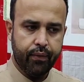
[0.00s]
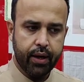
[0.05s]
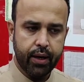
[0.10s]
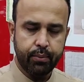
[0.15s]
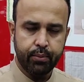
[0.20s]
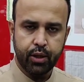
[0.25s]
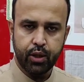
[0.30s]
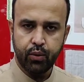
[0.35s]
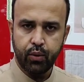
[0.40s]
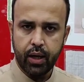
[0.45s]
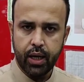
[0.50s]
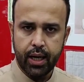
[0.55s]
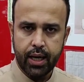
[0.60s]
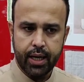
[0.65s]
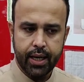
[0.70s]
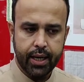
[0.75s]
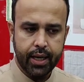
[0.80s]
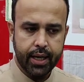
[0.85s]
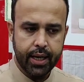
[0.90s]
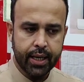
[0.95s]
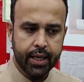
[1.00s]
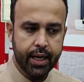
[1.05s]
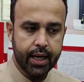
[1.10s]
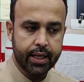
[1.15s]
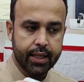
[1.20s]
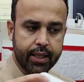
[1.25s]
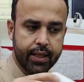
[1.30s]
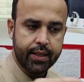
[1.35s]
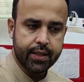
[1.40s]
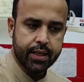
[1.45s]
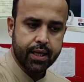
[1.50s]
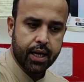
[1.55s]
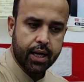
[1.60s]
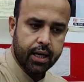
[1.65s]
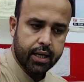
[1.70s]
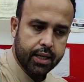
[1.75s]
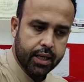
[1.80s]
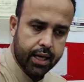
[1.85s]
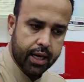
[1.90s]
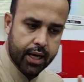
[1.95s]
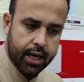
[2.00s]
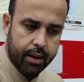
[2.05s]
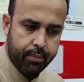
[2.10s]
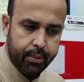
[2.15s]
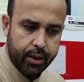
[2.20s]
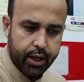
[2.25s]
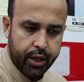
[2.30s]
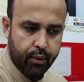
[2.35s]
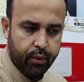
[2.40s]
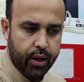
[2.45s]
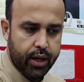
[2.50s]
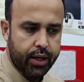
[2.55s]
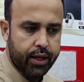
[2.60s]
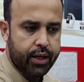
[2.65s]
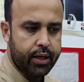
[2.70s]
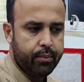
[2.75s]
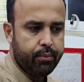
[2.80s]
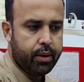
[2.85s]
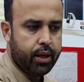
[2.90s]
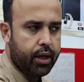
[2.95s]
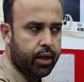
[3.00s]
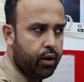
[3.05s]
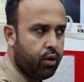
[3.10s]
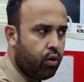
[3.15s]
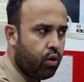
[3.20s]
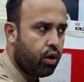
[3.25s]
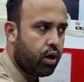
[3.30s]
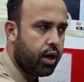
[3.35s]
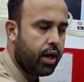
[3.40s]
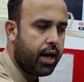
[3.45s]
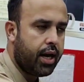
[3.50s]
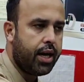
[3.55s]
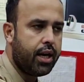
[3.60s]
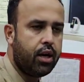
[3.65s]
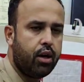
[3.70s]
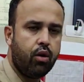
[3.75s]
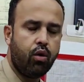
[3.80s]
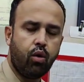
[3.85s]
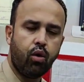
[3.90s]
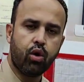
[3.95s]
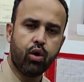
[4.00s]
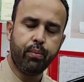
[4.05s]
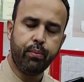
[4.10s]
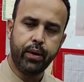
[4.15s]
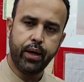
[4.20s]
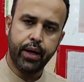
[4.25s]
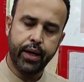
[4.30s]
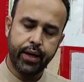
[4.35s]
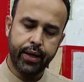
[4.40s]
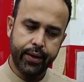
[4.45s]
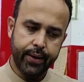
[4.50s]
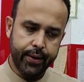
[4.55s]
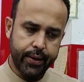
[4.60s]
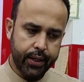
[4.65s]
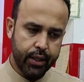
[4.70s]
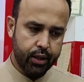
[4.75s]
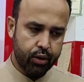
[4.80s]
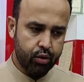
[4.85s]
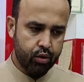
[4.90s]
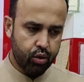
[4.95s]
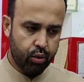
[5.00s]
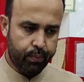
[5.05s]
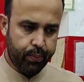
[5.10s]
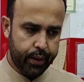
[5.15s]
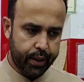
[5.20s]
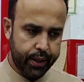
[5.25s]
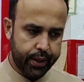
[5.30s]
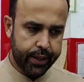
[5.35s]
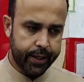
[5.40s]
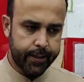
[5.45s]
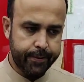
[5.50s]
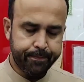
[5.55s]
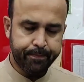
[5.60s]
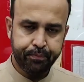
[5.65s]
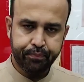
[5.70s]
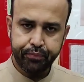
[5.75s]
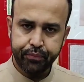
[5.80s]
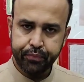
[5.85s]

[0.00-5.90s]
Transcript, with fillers: ई फाइव जी वाला है एक लाख तीस का ग्यारह महीने वारंटी में नोट नाइन डोट में है जो पड़ेगा